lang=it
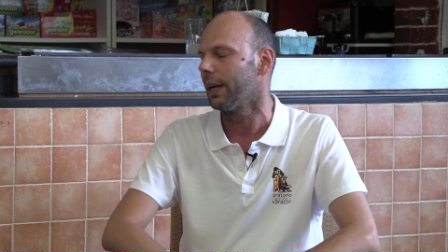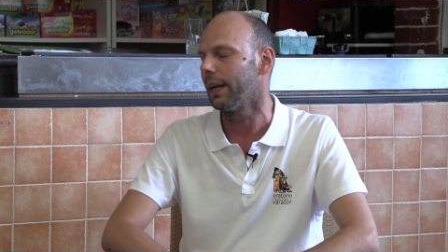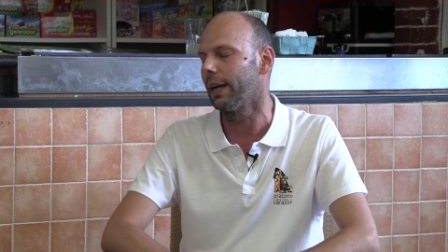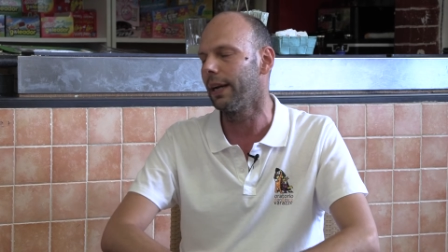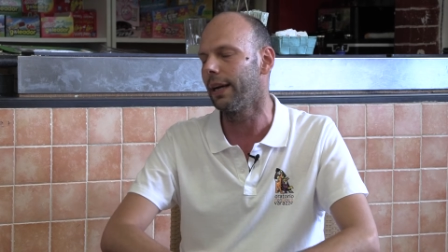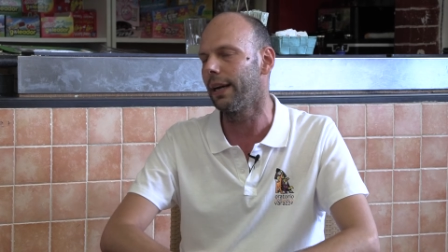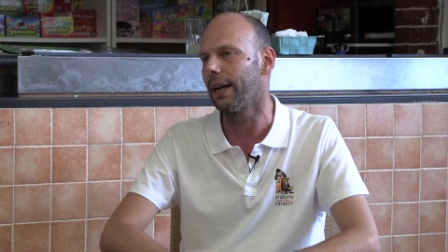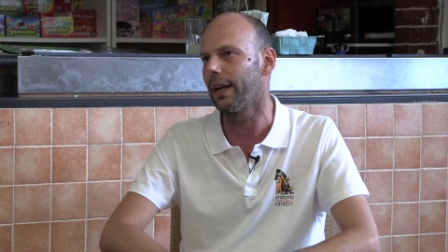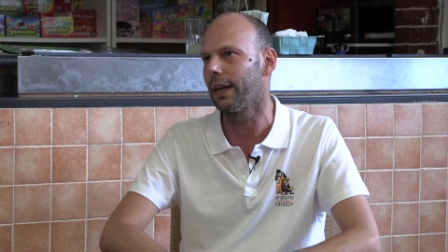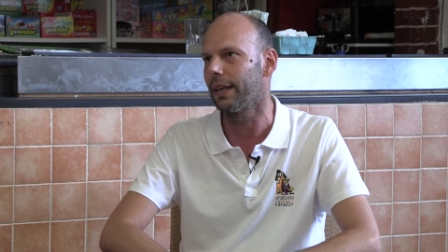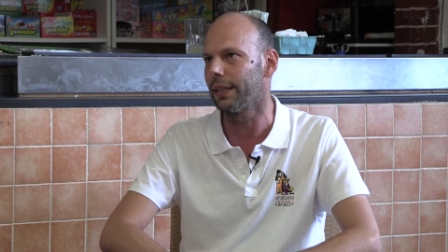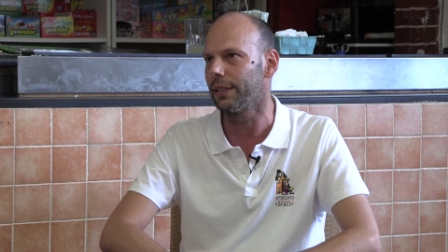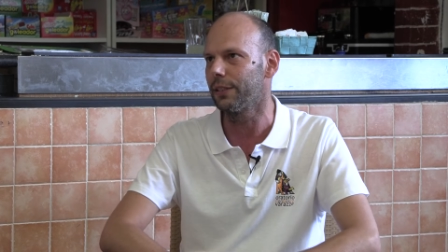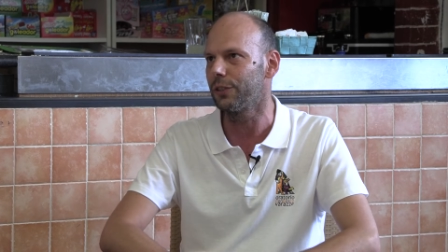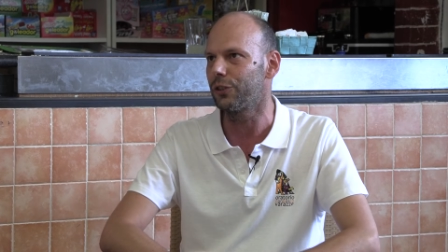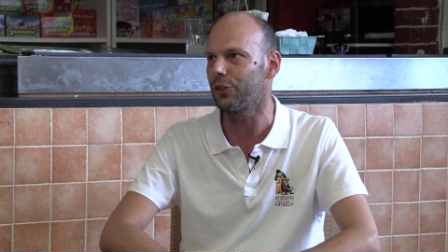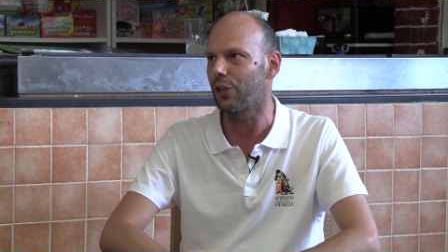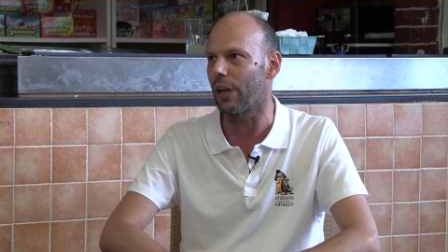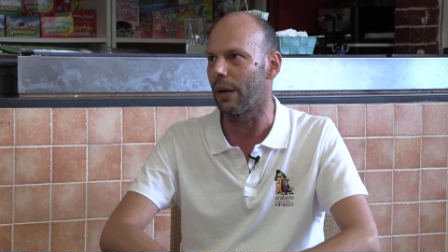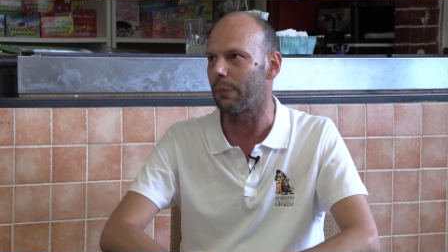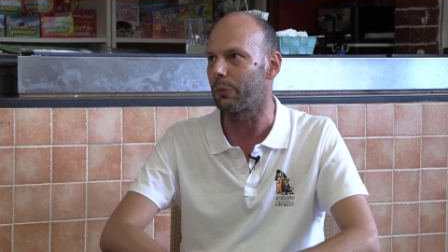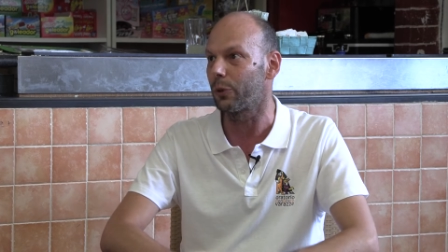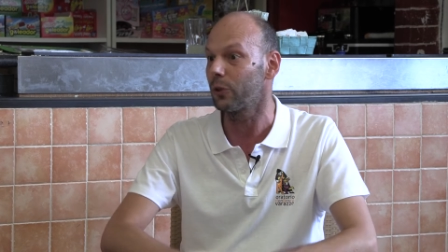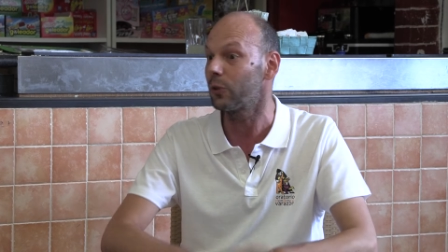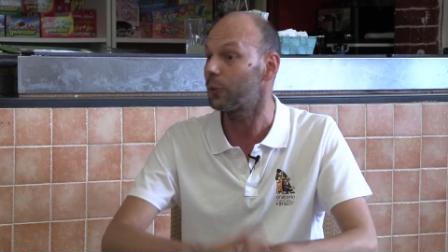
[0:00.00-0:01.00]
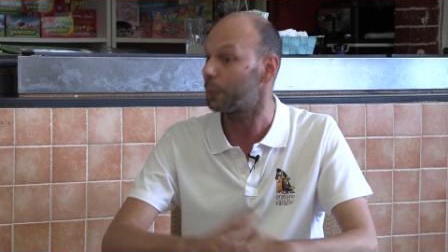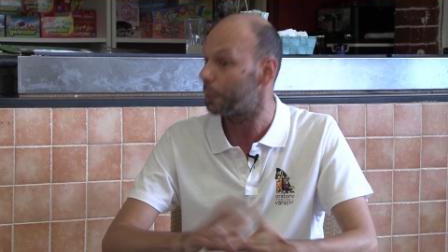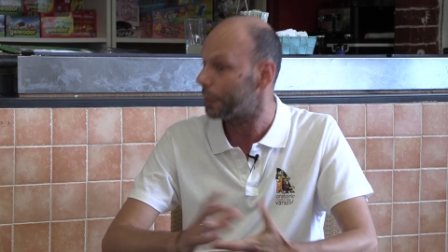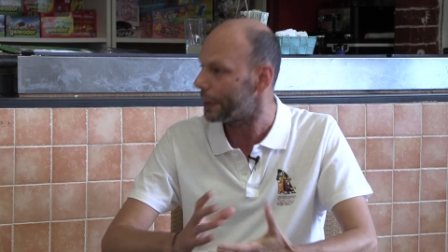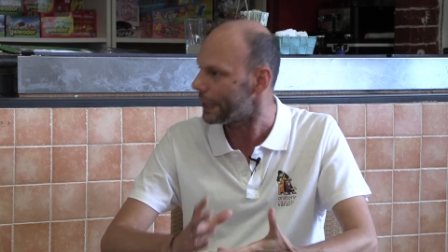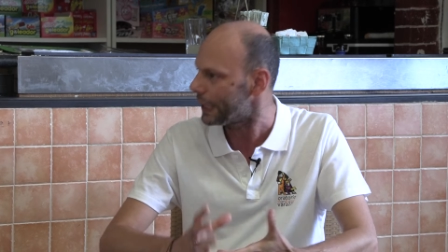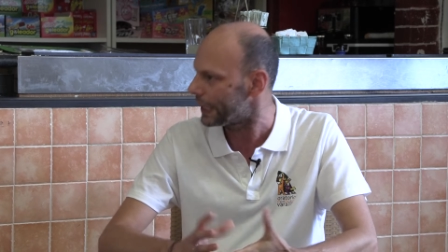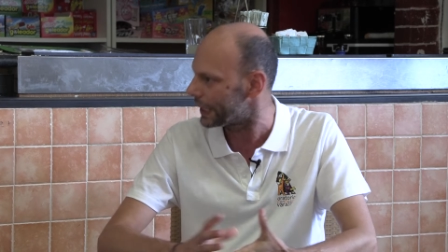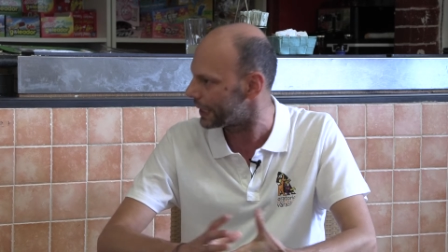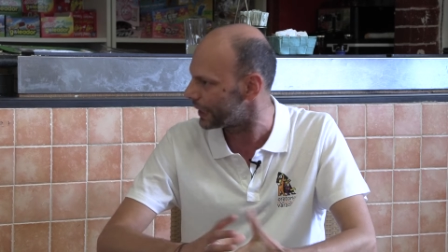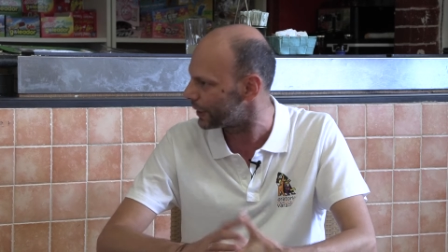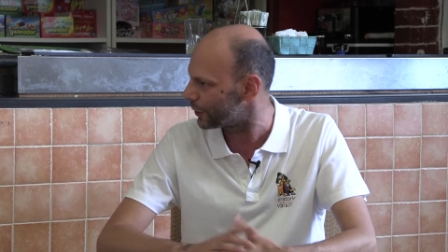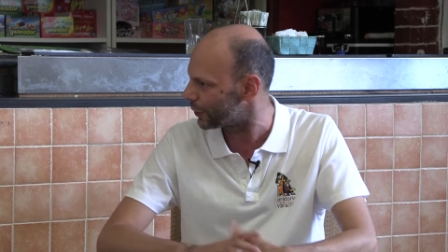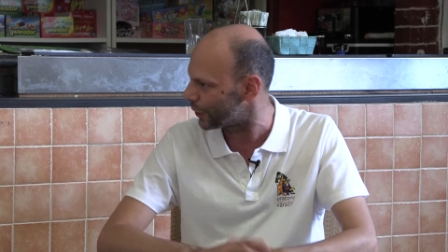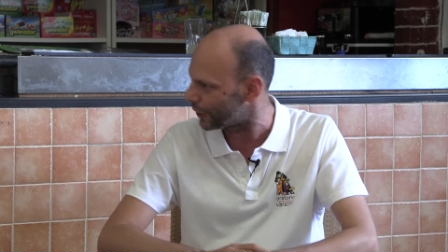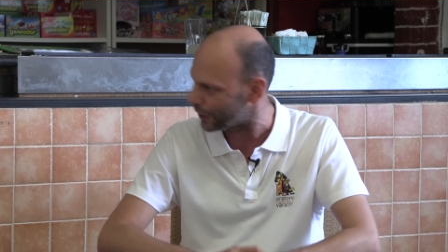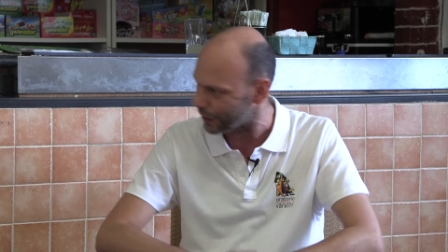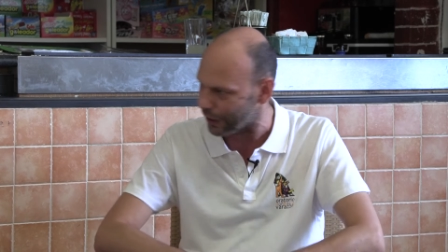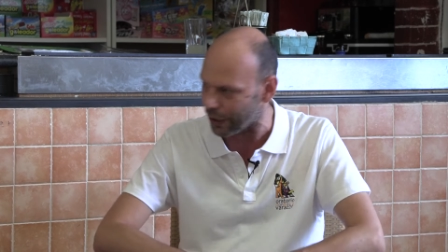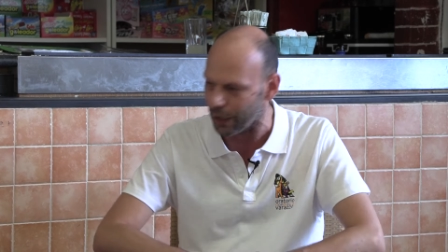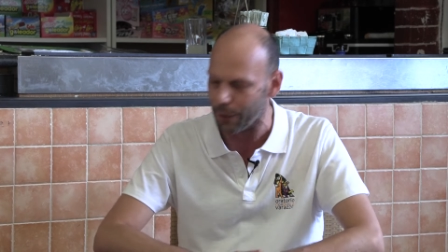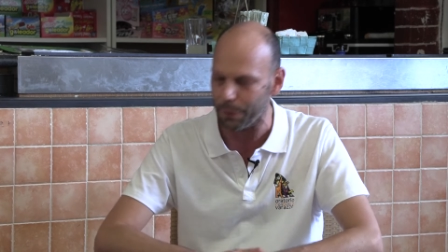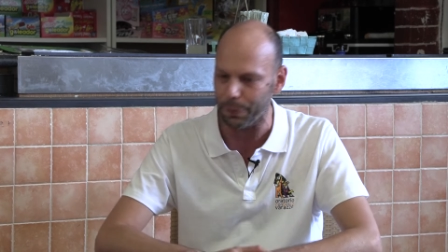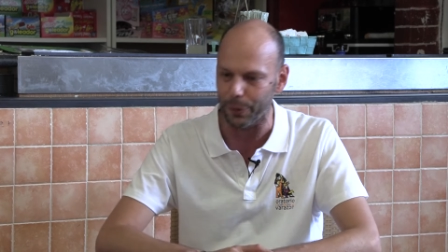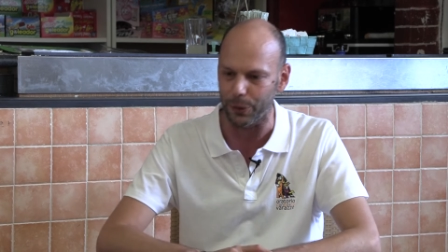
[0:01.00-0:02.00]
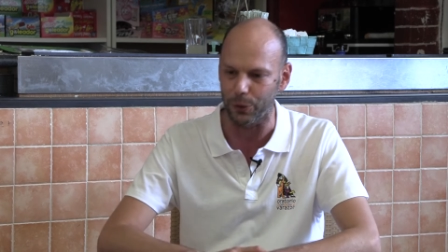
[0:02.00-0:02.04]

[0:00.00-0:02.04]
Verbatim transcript: eh, diciamo spirito, no?